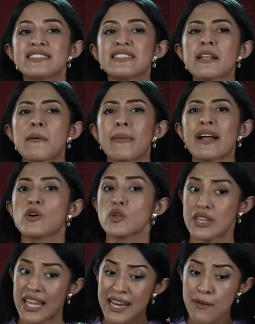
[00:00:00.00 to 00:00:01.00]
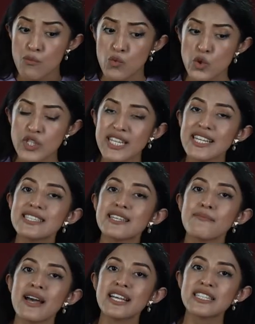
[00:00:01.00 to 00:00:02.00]
sin embargo tiene
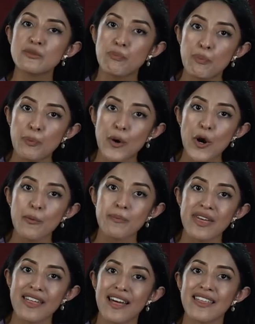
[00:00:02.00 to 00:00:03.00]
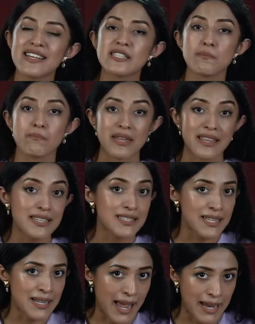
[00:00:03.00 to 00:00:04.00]
muchísimas propiedades
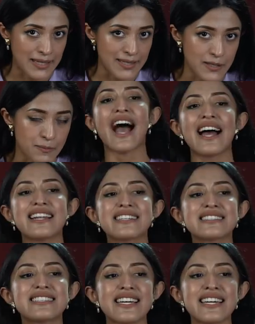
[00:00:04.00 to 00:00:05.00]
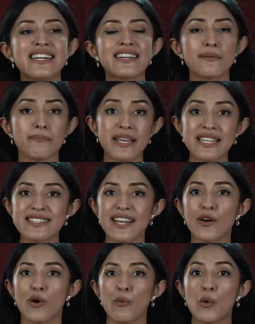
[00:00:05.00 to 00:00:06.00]
medicinales. Al ser
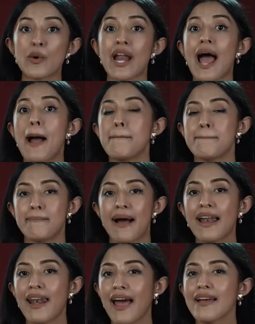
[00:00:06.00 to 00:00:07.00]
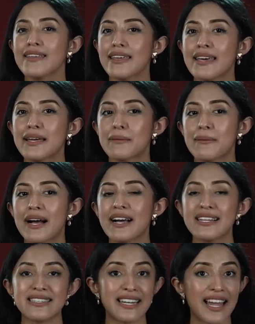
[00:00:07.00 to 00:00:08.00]
vista como una mala
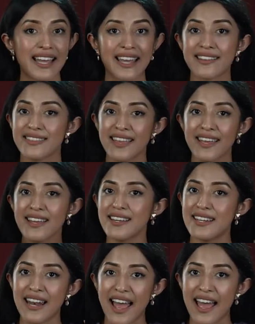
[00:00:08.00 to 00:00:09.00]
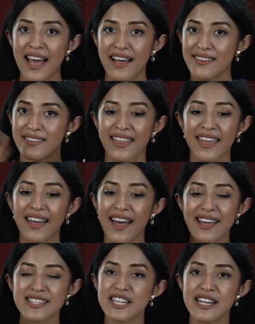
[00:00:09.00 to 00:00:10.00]
hierba, la gente la
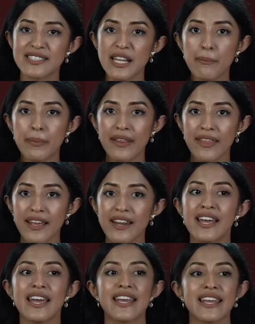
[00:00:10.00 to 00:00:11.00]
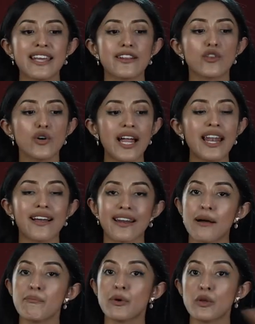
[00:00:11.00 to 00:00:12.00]
deja echarse a perder y toda la
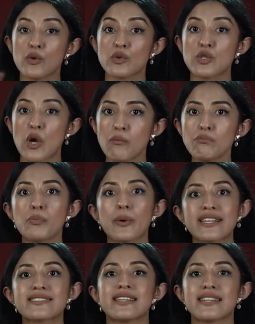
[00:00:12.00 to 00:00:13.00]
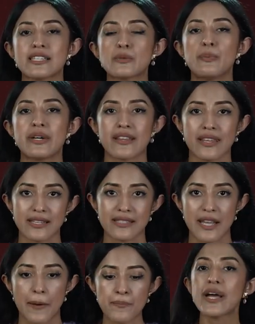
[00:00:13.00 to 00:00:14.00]
gran producción pues se
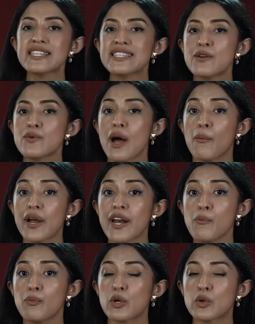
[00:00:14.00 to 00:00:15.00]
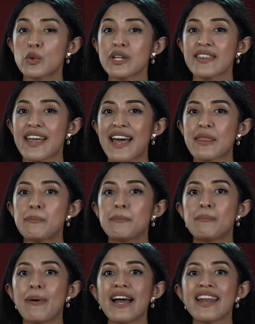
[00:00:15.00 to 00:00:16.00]
desperdicia. Puede ser una buena oportunidad
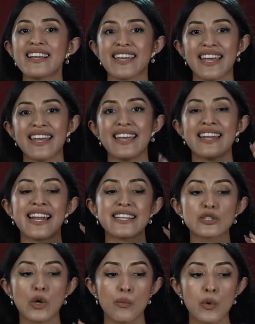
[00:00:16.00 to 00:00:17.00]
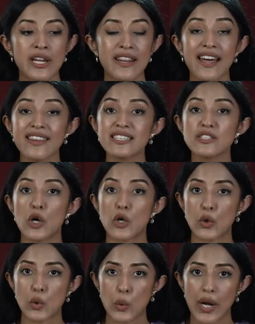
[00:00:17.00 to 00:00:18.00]
para que eh, las comunidades
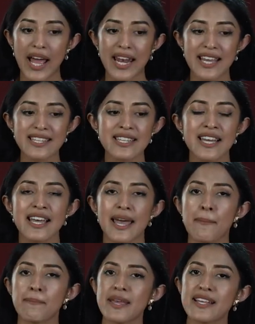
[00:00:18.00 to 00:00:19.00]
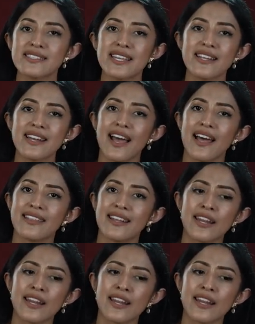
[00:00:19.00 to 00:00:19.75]
rurales empiecen a